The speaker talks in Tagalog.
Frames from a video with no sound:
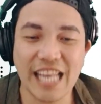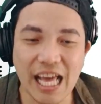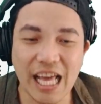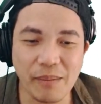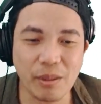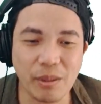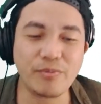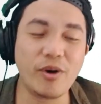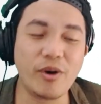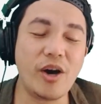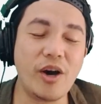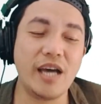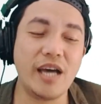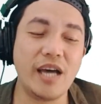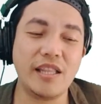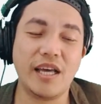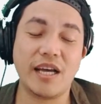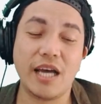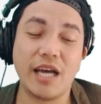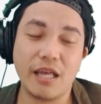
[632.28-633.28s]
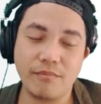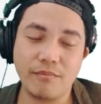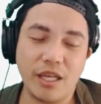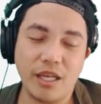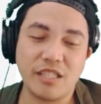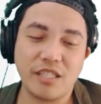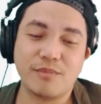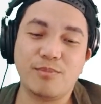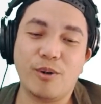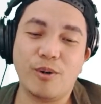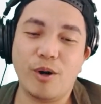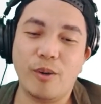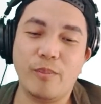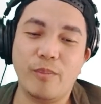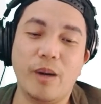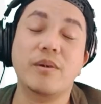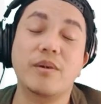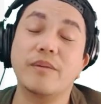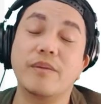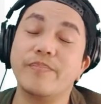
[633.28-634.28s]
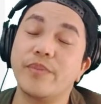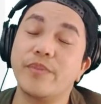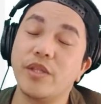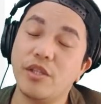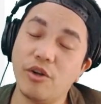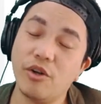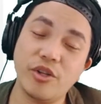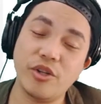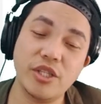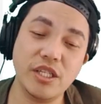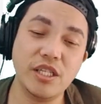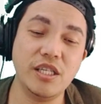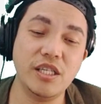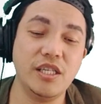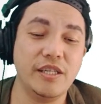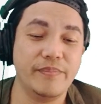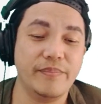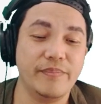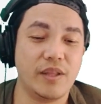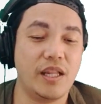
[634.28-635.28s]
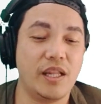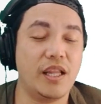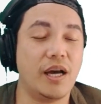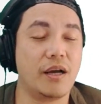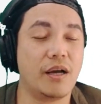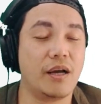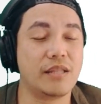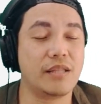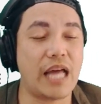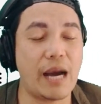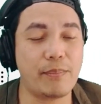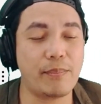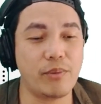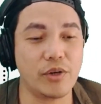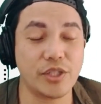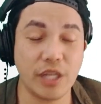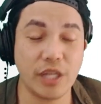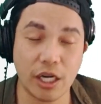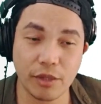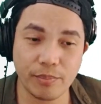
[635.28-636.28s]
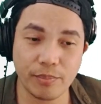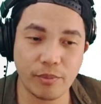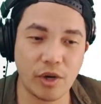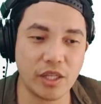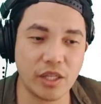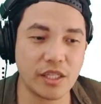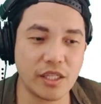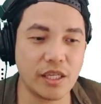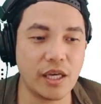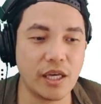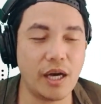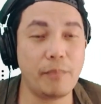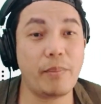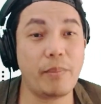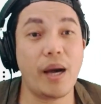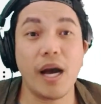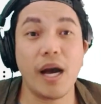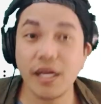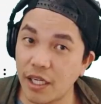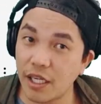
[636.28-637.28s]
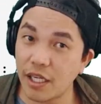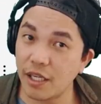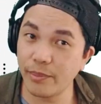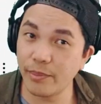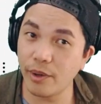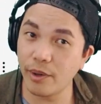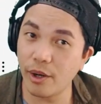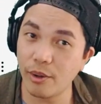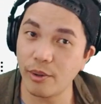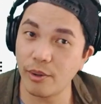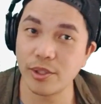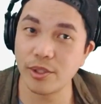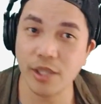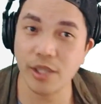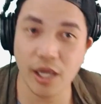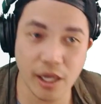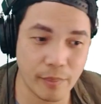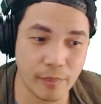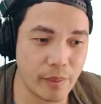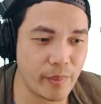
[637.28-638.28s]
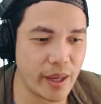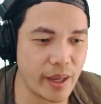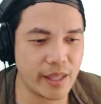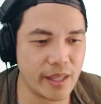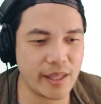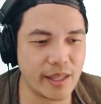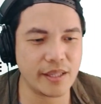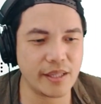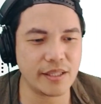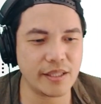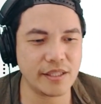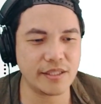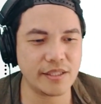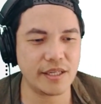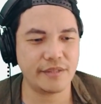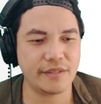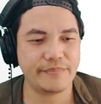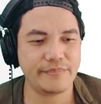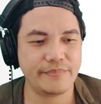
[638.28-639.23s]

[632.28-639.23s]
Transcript: salamat po Ana, ah, God bless po Ma'am Johnny Lagtapon. Shoutout po, uh, pahag na rin po ako sa kababayan natin diyan.